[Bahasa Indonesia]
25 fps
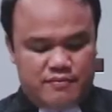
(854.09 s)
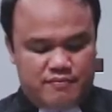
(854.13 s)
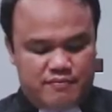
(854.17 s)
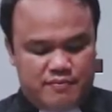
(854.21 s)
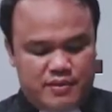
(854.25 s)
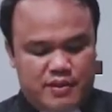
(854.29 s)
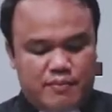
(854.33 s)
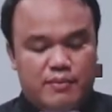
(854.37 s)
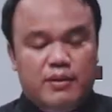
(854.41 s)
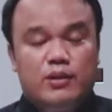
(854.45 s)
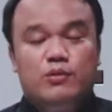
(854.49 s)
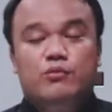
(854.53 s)

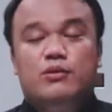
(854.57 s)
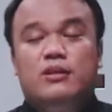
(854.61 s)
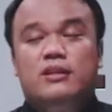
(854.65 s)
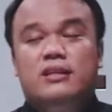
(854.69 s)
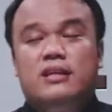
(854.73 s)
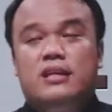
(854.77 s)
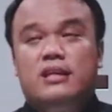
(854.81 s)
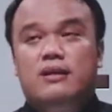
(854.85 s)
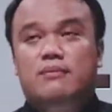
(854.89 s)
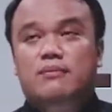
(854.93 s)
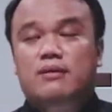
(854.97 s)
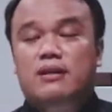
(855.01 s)
Firman Tuhan
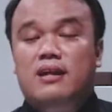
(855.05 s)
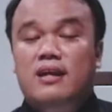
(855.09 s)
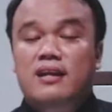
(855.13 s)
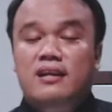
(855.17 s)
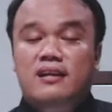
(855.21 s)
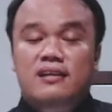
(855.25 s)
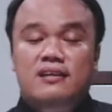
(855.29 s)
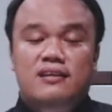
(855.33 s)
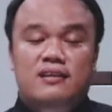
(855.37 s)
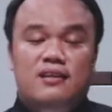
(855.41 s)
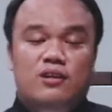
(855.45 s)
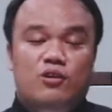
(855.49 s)
tadi
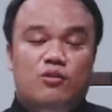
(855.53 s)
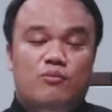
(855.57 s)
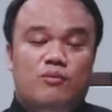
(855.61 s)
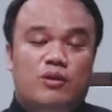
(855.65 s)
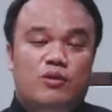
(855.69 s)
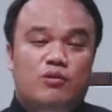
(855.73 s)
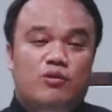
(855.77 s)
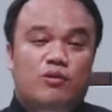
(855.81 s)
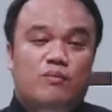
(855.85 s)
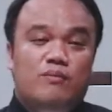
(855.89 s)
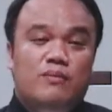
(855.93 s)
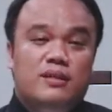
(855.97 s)
bilang di
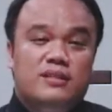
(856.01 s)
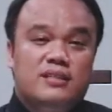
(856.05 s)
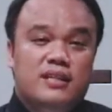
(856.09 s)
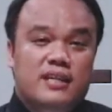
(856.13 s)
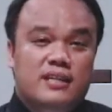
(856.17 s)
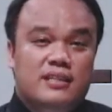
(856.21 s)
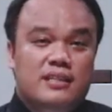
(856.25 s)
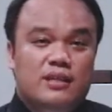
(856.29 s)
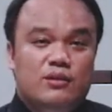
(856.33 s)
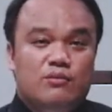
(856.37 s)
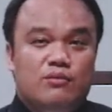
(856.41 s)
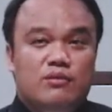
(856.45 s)
Roma 12
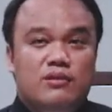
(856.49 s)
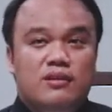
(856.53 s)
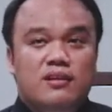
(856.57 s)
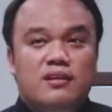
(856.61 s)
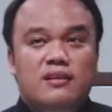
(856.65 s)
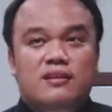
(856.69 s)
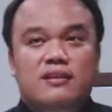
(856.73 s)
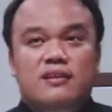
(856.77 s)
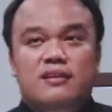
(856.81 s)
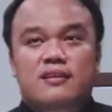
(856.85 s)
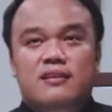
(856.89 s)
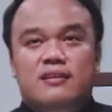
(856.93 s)
ayat 1 ini
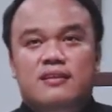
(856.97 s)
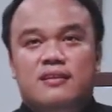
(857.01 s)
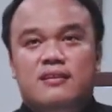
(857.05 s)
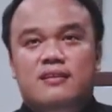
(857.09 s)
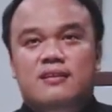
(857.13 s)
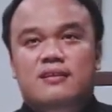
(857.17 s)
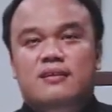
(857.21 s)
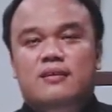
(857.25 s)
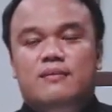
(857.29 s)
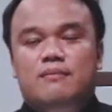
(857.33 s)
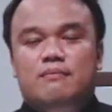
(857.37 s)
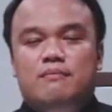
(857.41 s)

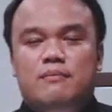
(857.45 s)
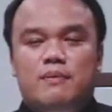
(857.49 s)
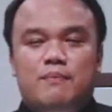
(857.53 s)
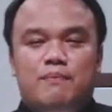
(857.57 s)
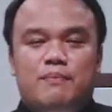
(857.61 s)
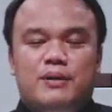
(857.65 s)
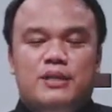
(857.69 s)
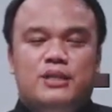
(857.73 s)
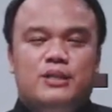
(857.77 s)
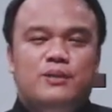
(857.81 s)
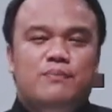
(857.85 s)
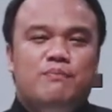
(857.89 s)

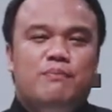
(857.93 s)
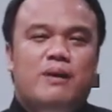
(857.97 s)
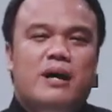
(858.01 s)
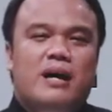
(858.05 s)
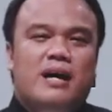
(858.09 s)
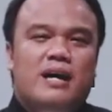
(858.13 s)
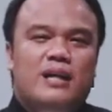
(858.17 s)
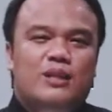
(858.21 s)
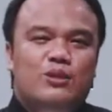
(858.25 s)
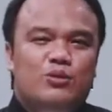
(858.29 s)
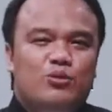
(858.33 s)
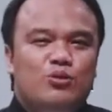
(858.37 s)

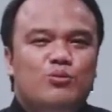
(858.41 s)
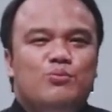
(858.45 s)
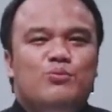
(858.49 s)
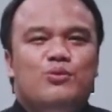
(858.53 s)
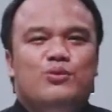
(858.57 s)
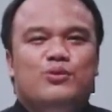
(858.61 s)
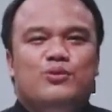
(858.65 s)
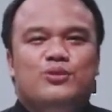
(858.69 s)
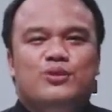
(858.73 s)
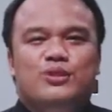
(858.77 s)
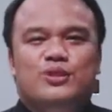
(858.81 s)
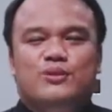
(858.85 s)
mempersembahkan
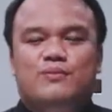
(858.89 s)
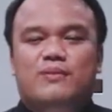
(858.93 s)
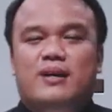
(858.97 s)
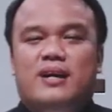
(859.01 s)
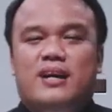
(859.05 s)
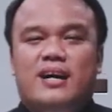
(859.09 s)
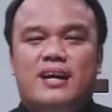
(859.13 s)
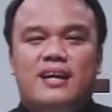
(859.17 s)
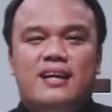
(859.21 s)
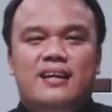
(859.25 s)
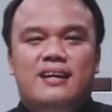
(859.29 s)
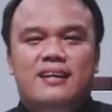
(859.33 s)
tubuh
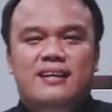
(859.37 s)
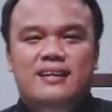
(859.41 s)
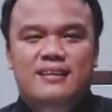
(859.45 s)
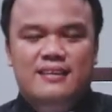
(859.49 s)
sebagai